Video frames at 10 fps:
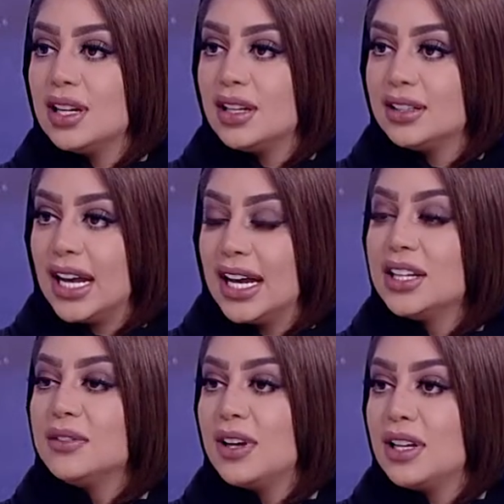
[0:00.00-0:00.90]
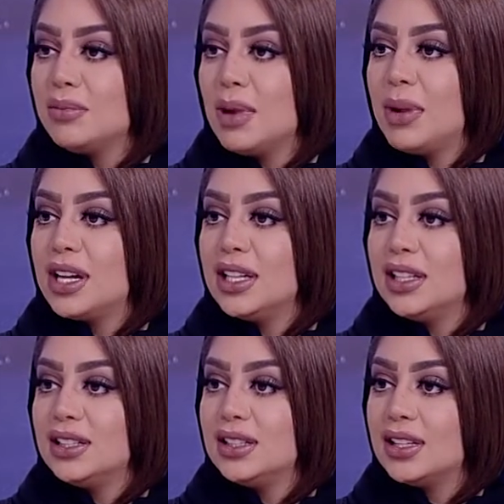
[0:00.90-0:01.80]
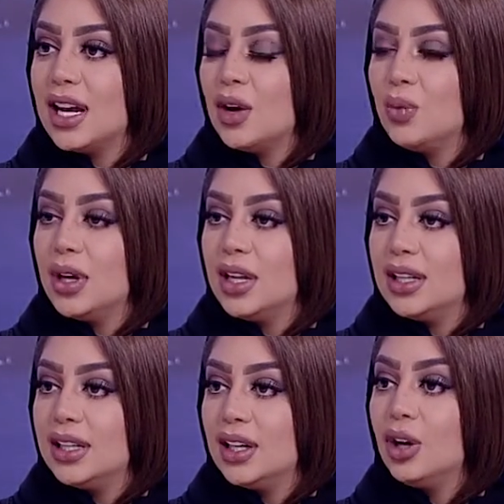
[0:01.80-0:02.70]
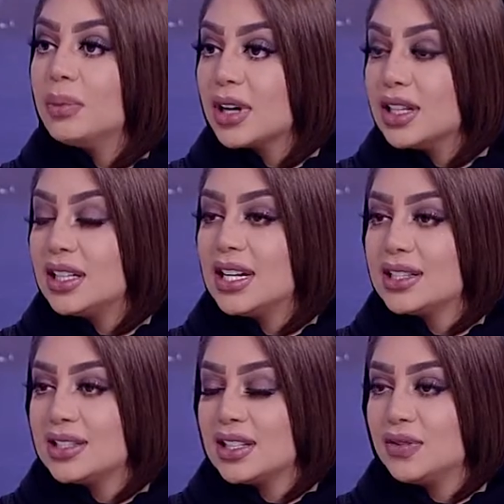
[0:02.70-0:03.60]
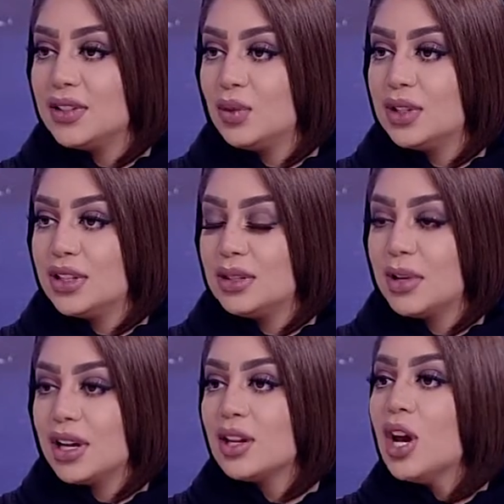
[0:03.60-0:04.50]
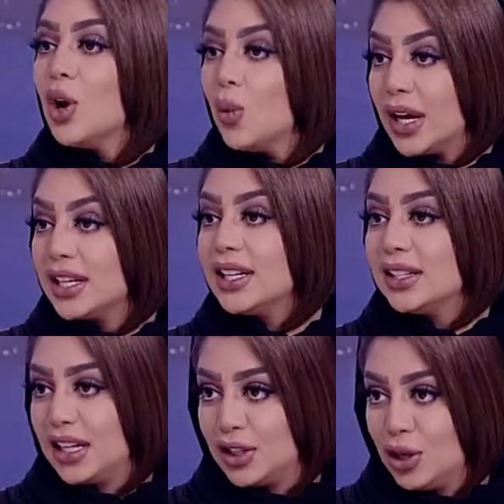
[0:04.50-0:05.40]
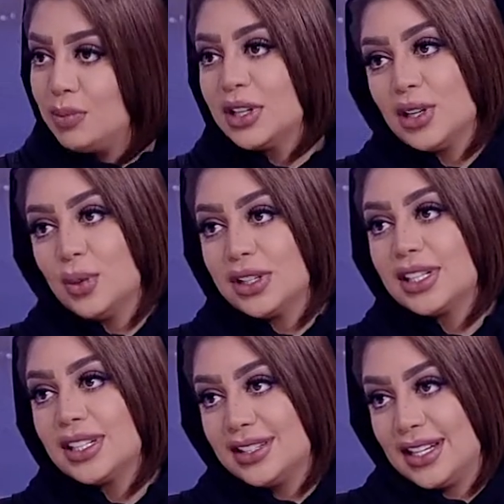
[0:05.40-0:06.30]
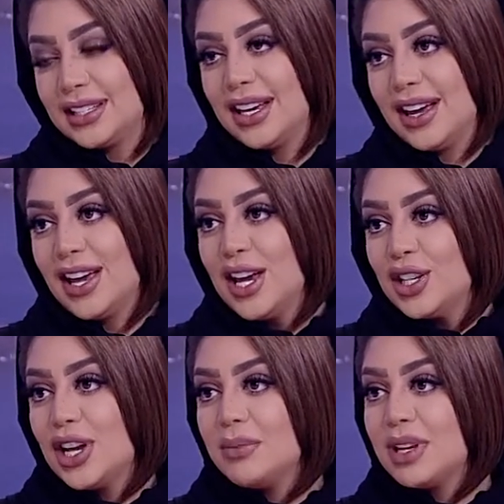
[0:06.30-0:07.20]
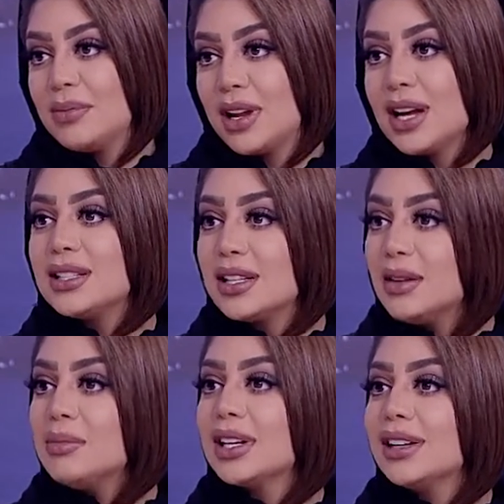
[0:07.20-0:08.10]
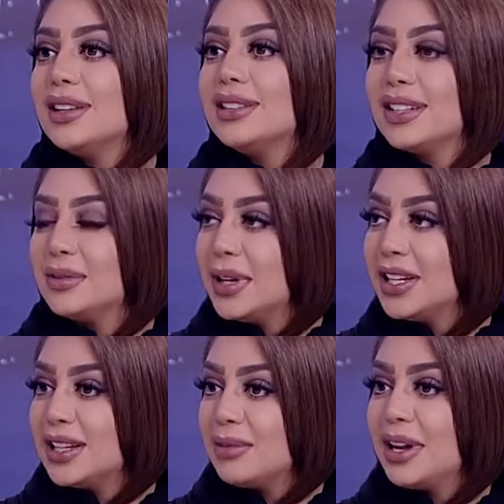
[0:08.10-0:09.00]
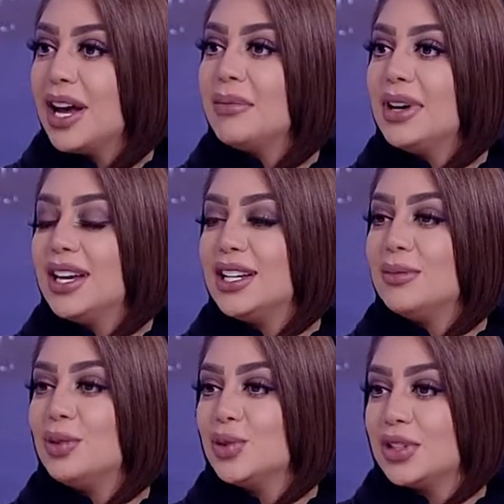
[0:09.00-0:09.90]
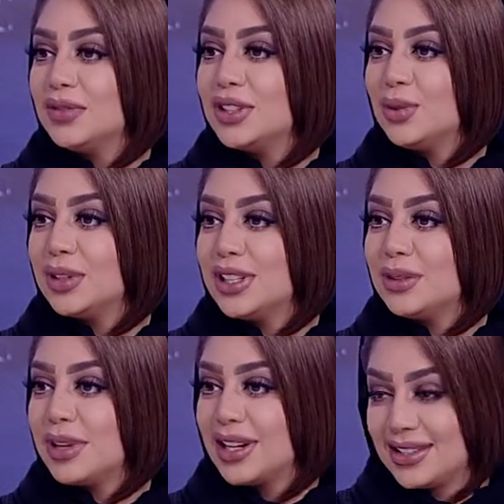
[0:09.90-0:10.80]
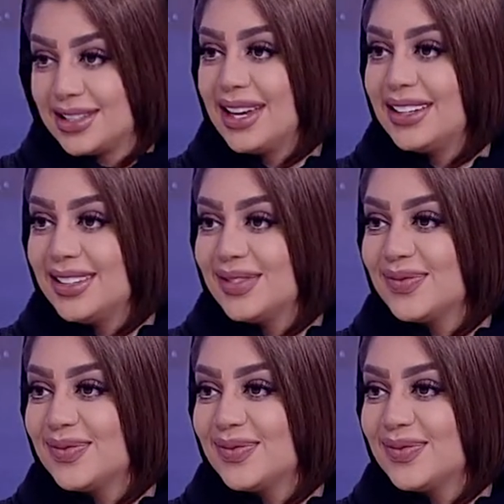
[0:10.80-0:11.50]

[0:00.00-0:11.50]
آه، تعريفه للمباني الجديده او العمران اللي يصير في دوله الامارات واكيد يعني حبك لوطنك انت كشاب اماراتي يهمك ان انت تبين الملامح اللي موجوده في دوله الامارات صحيح؟ صحيح